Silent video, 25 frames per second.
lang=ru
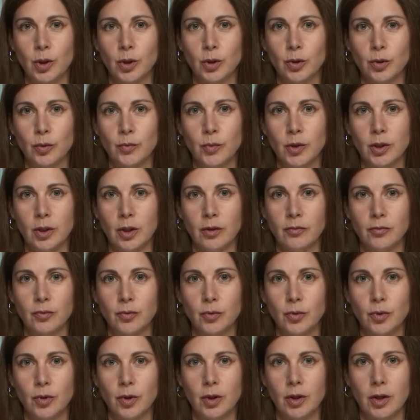кроме
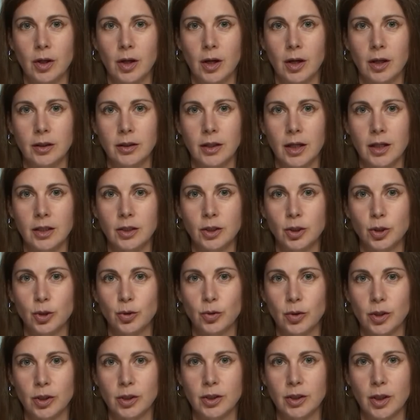того, она
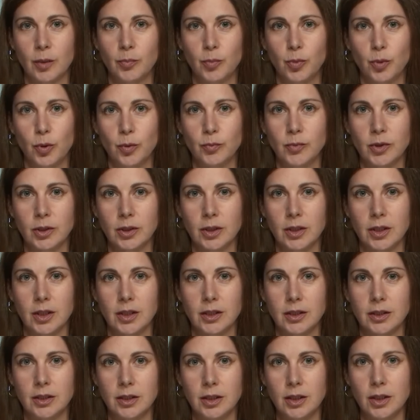еще раз напомнила
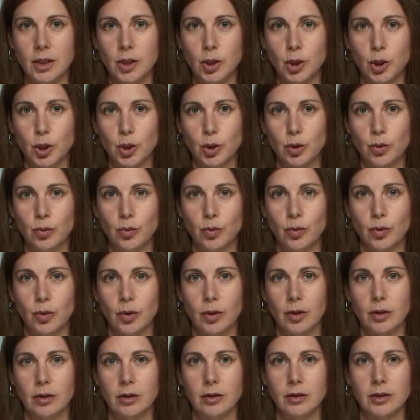России,
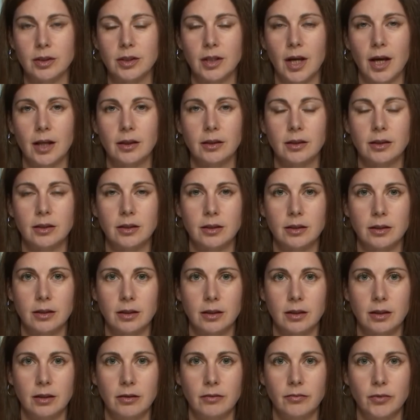что санкции
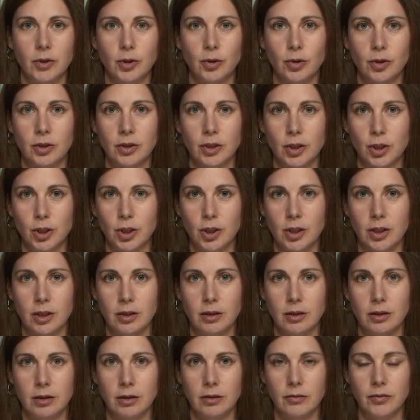и в ее
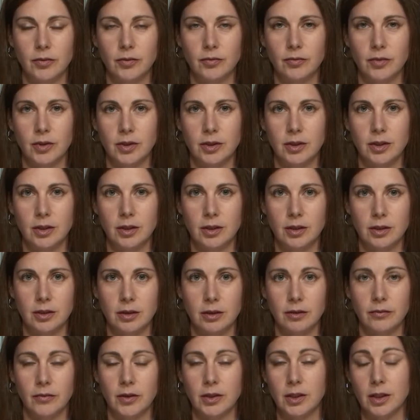отношении в связи
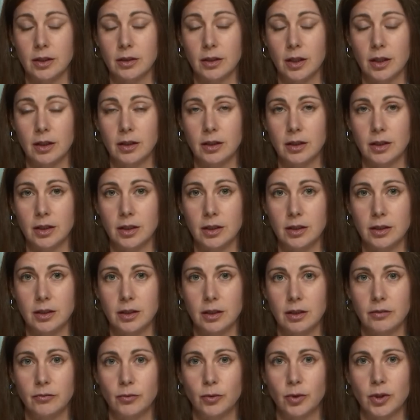с военной
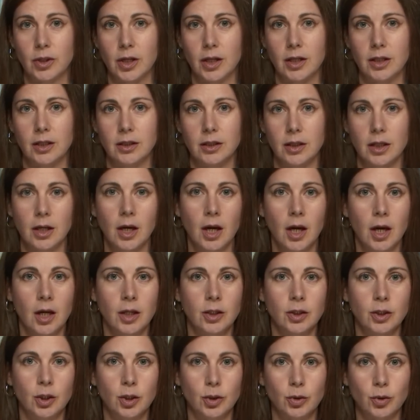агрессией в Украине
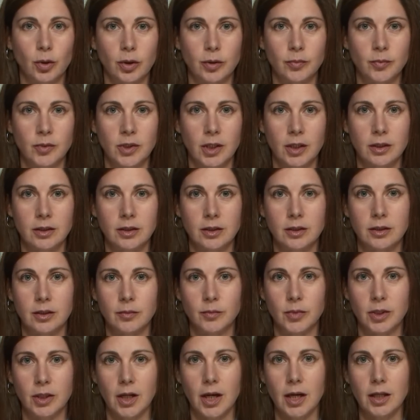никто отменять не
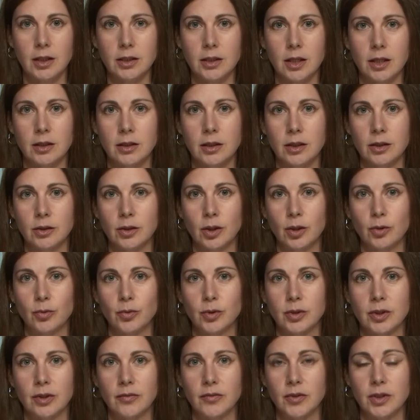собирается, они
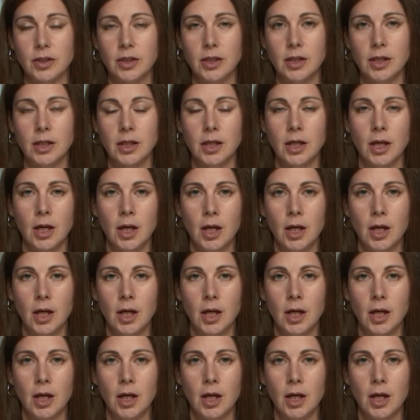остаются в силе.